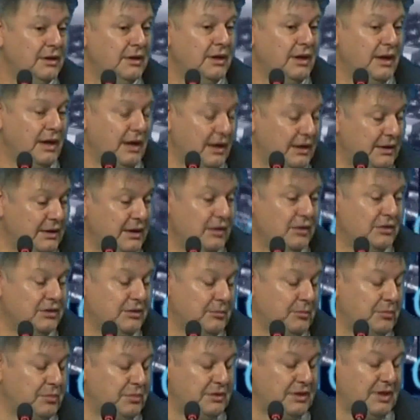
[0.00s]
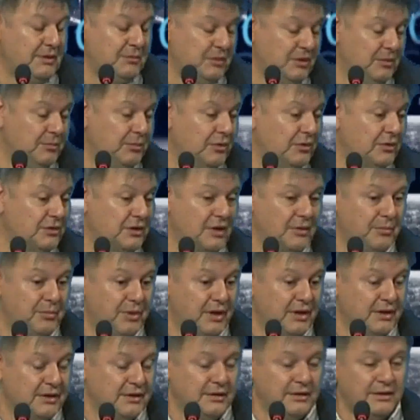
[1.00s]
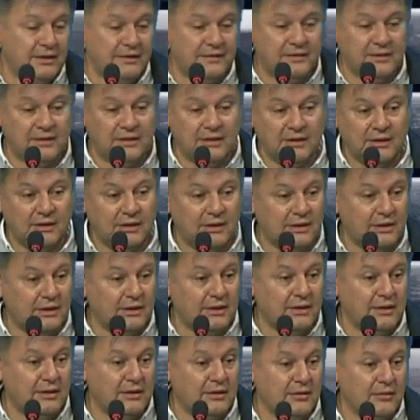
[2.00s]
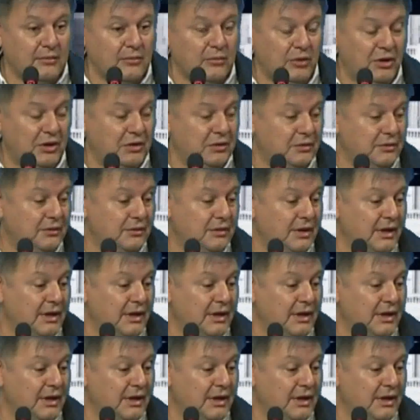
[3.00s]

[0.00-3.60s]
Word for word: ha andado también por otras partes, así que bueno,